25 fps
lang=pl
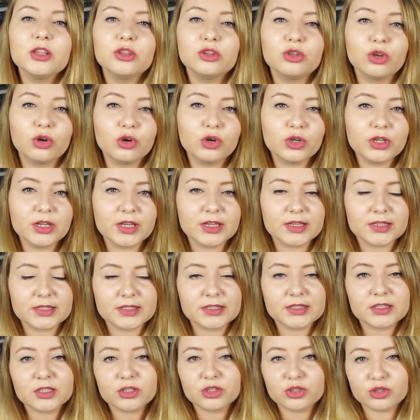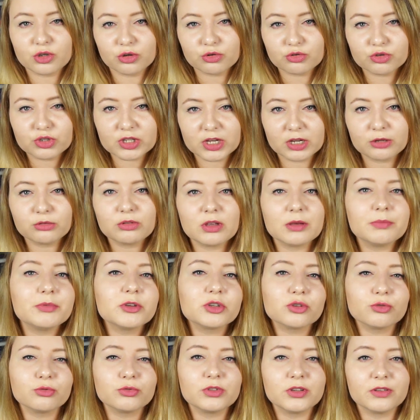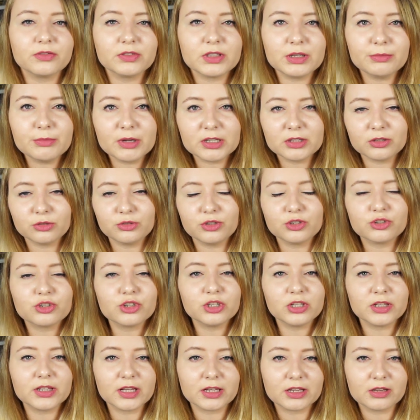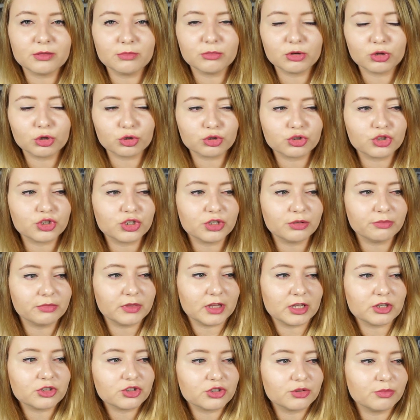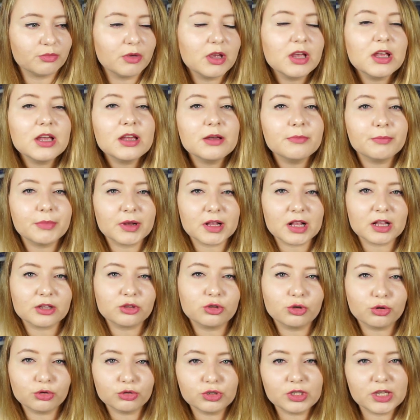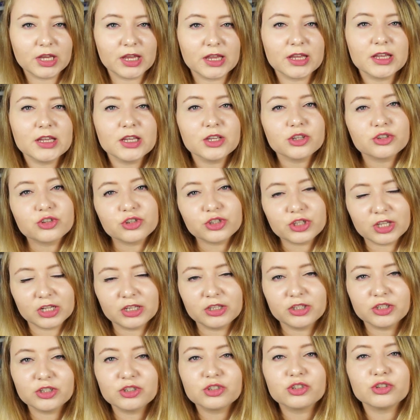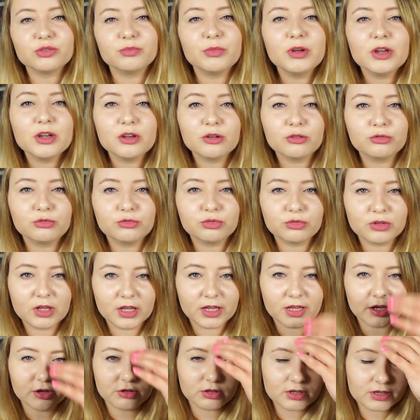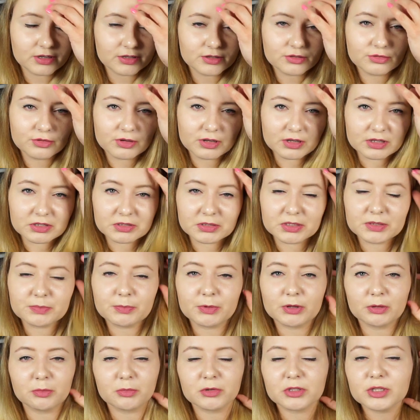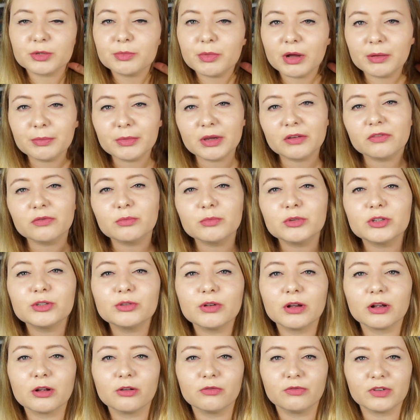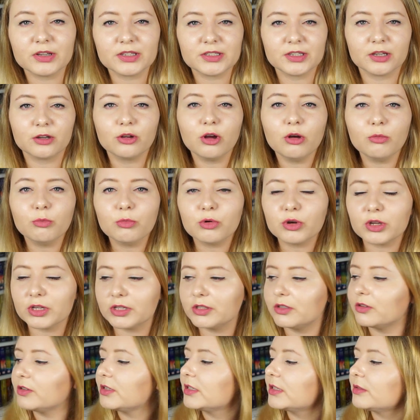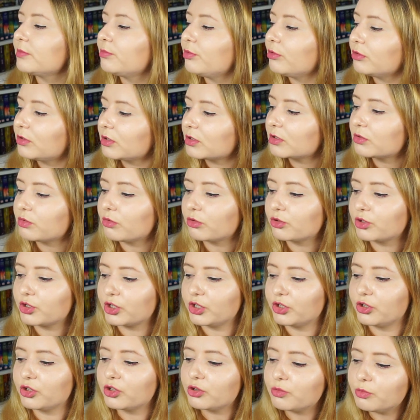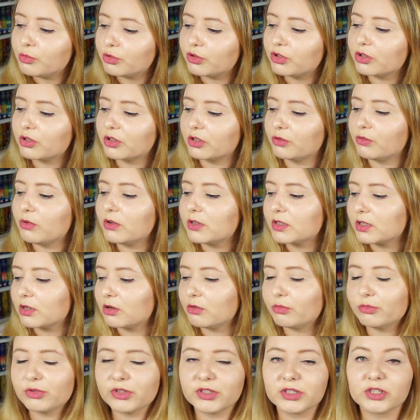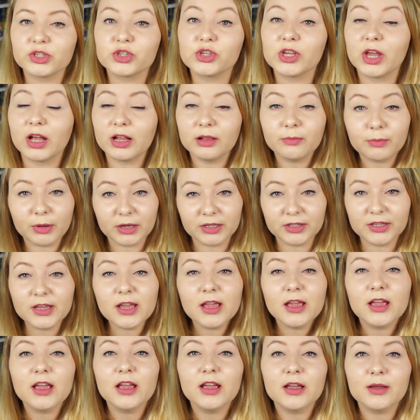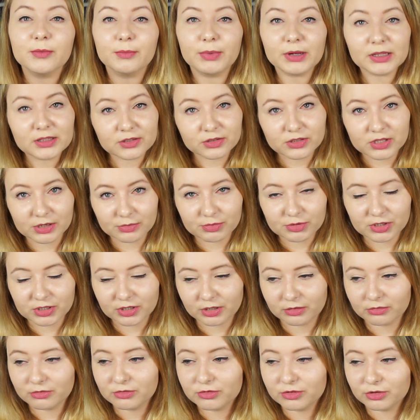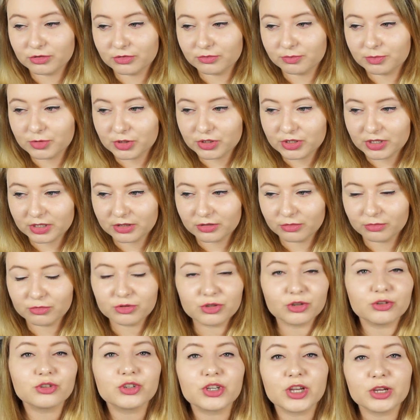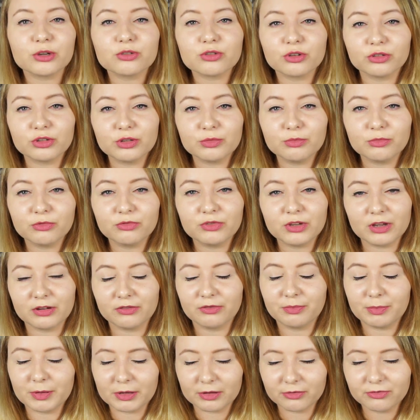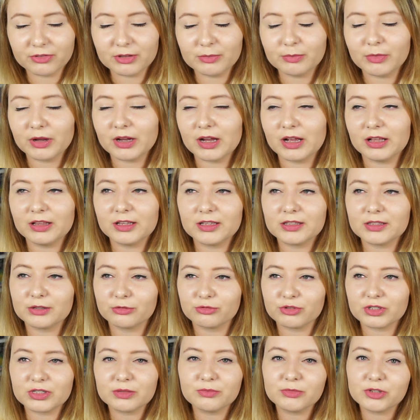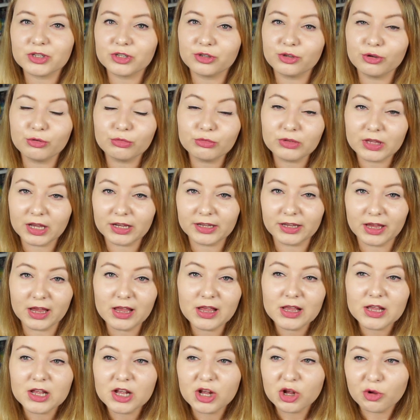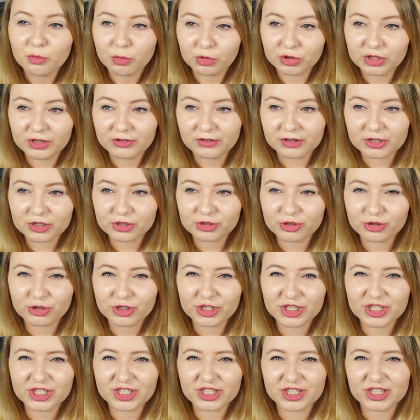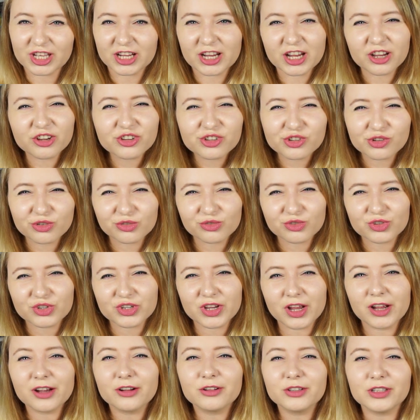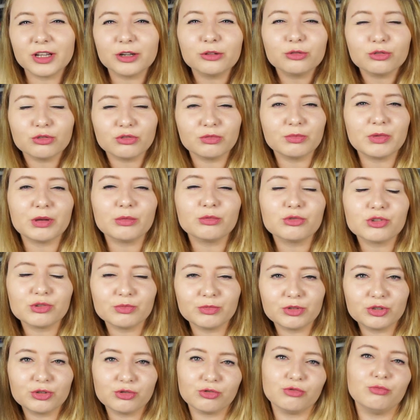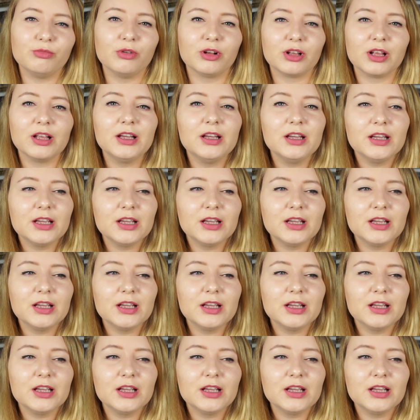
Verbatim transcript: to jest książka, która bierze udział w Damatonie, czyli takim rocznym naszym maratonie czytelniczym, które organizuje razem z paroma osobami, Ja wymyśliła go właśnie Kombuk i to jest Było to słodsze niż miód, głosy komunistycznej Albanii. Bardzo chciałam tak, przeczytać, tę książkę, już o tym mówiłam w paru filmach, ale cały czas mi się nie udaje, ponieważ to jest taka książka, na którą ja muszę mieć humor.